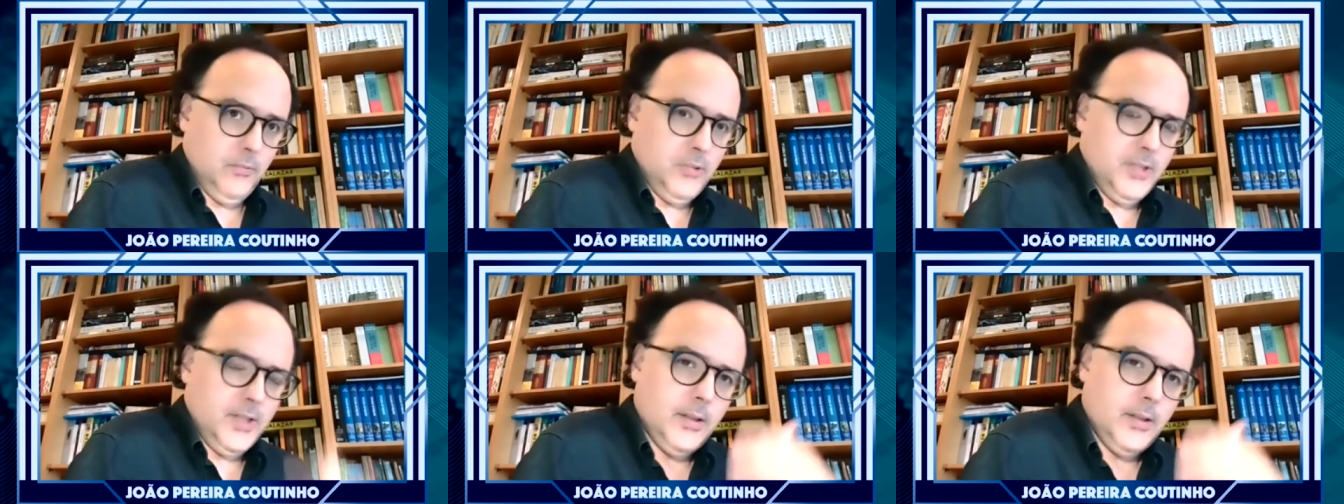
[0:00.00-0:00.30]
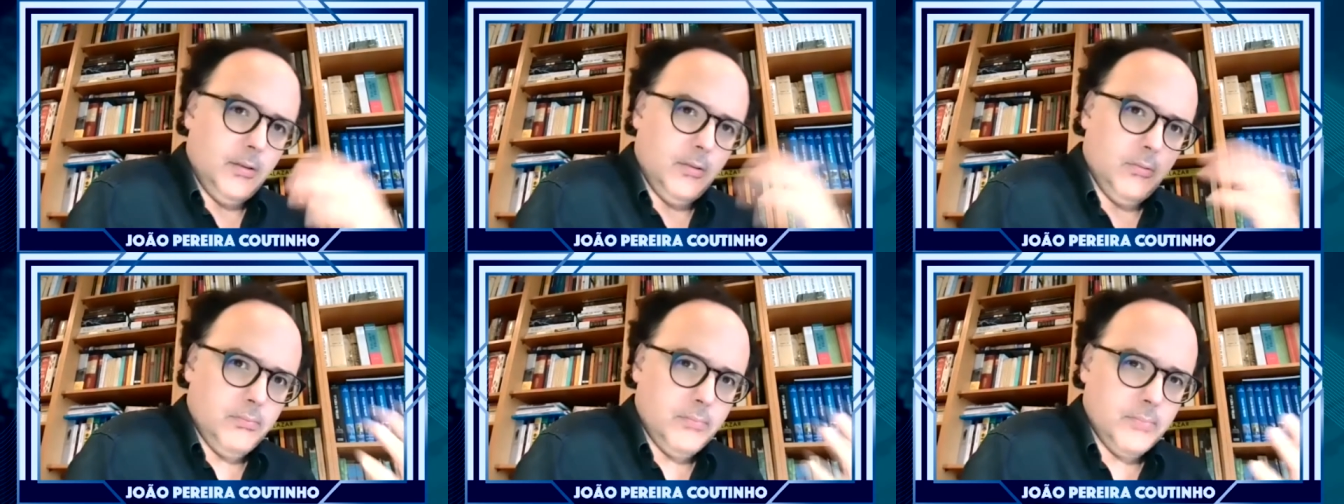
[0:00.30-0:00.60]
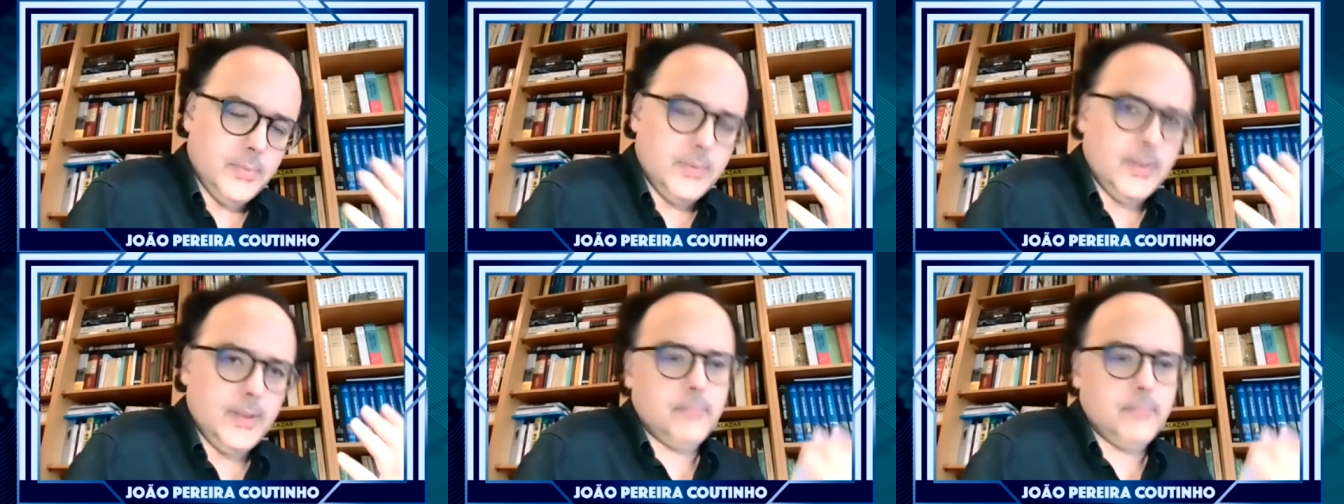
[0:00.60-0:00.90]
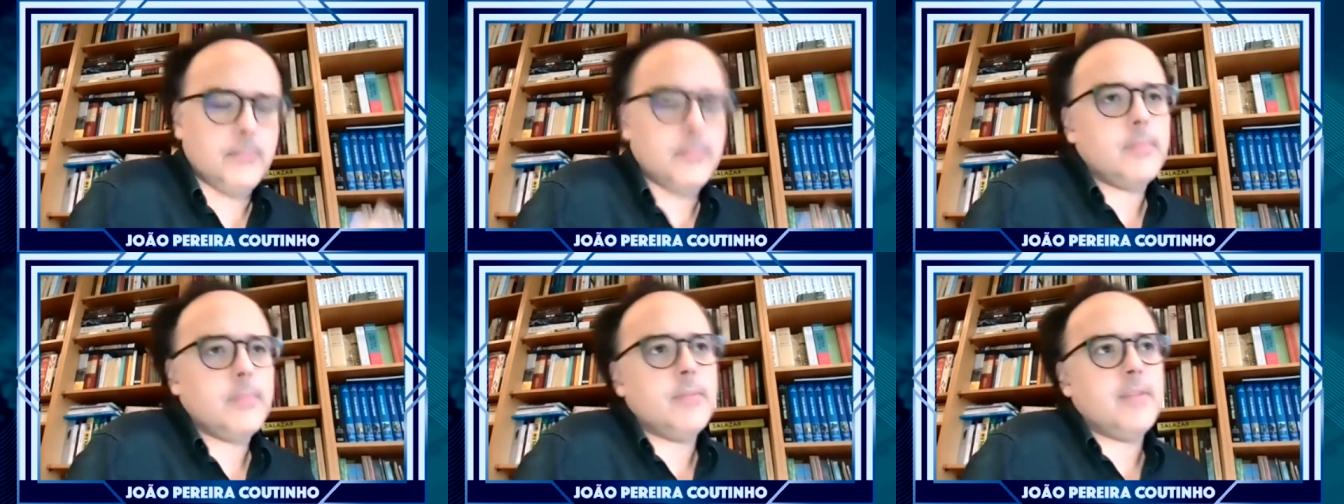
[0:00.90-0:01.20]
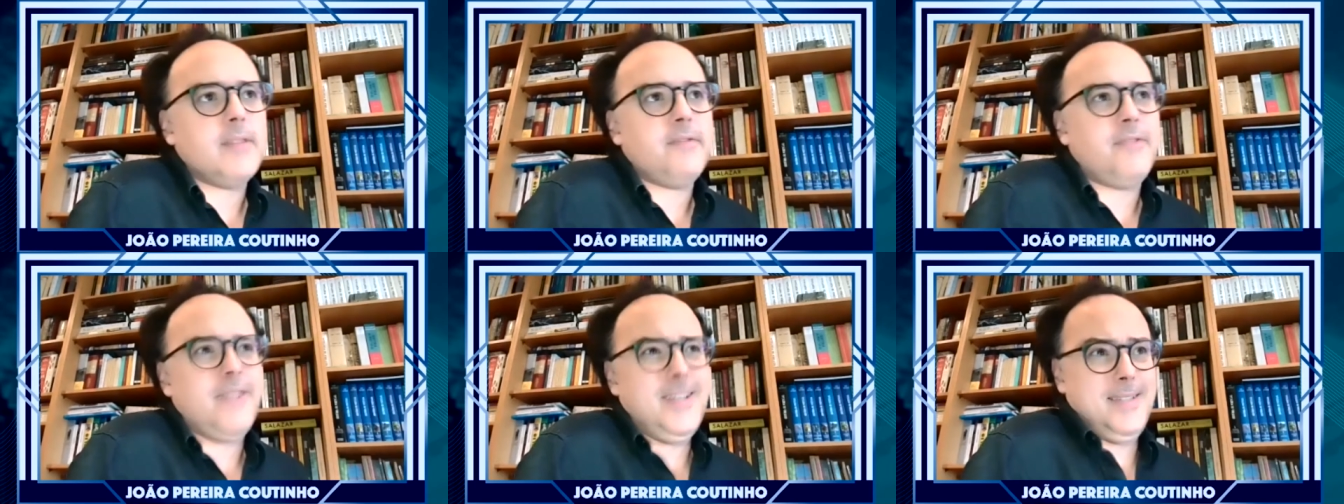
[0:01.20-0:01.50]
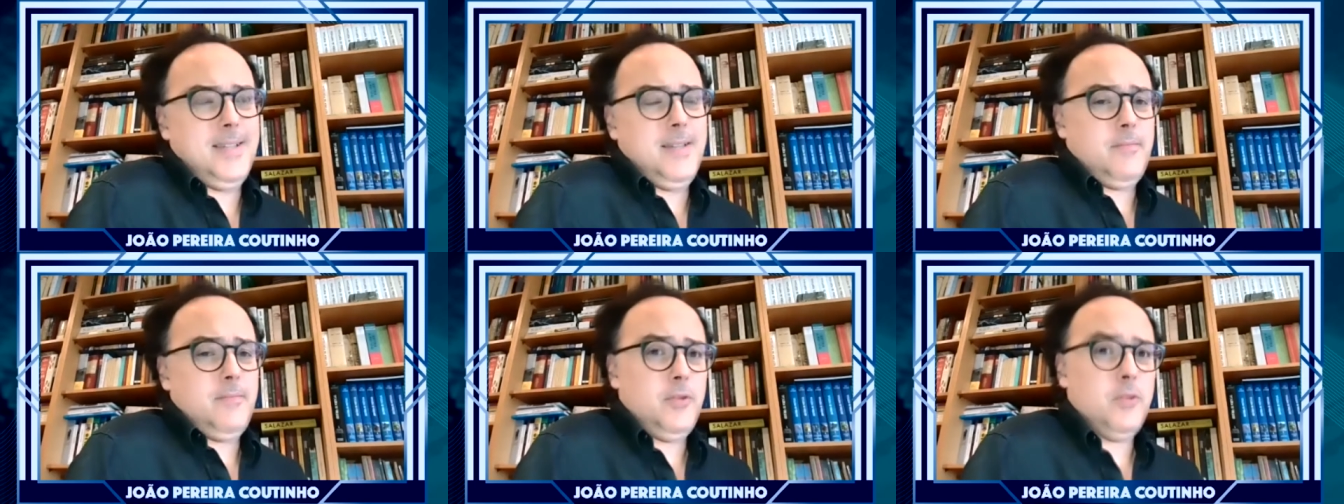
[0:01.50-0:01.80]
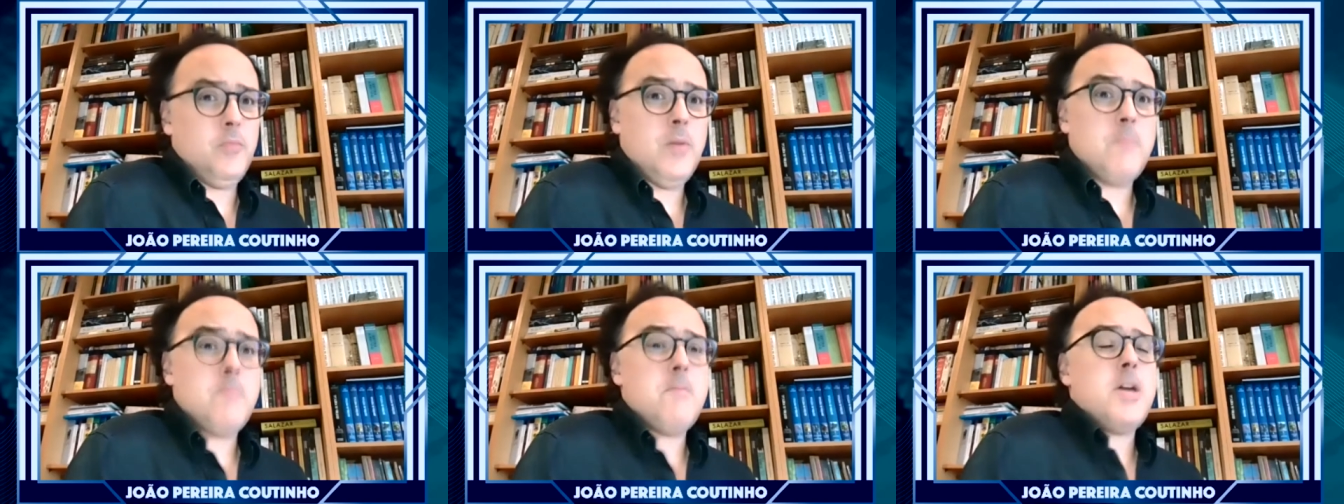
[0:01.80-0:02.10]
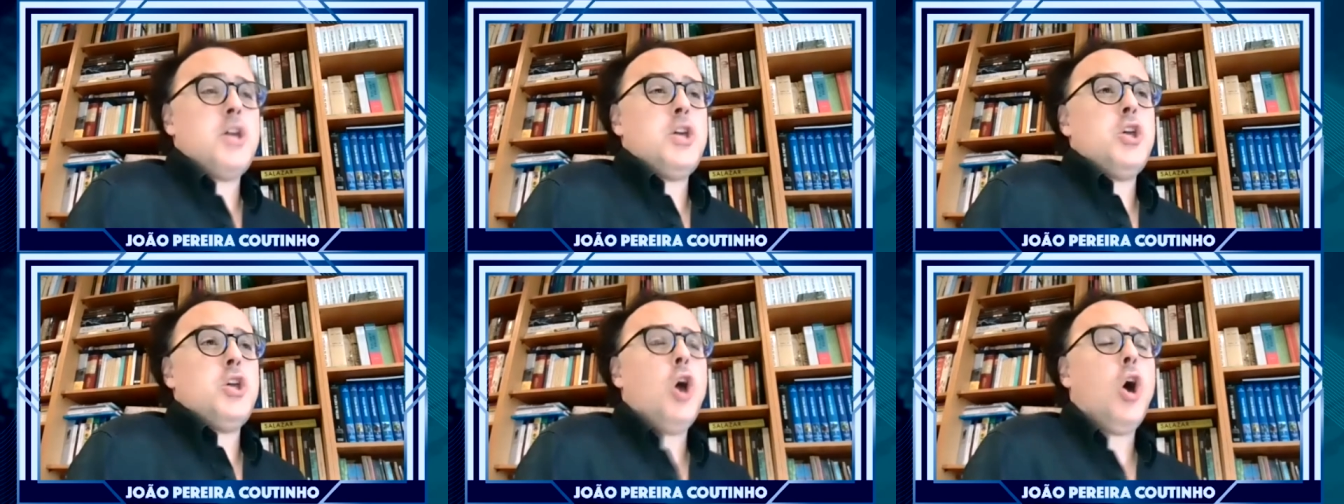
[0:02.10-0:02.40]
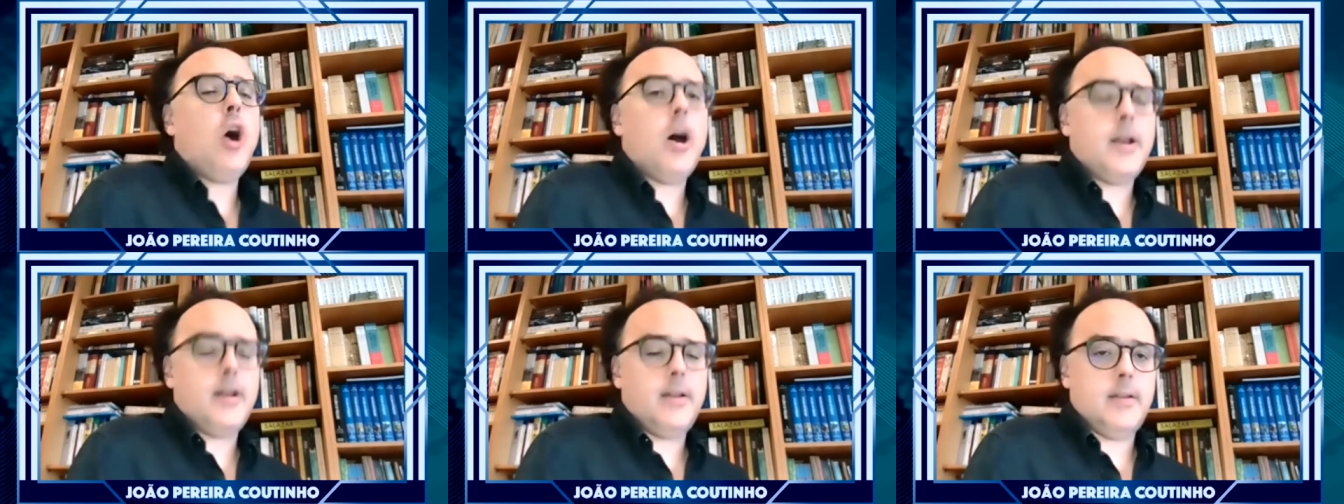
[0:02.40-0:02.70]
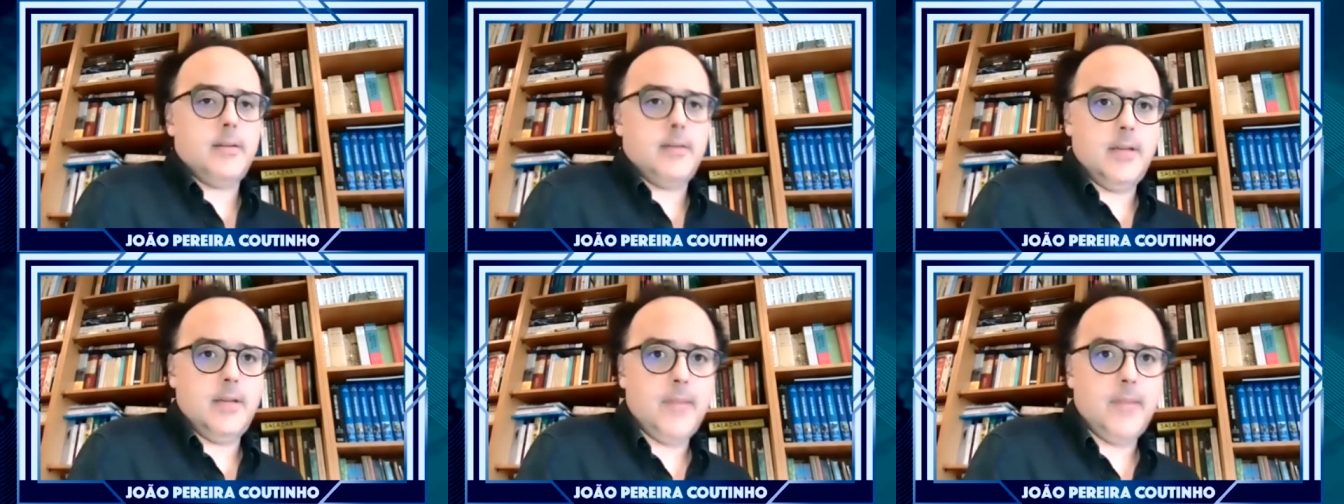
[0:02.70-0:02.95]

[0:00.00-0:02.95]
no sentido de defesa de uma maior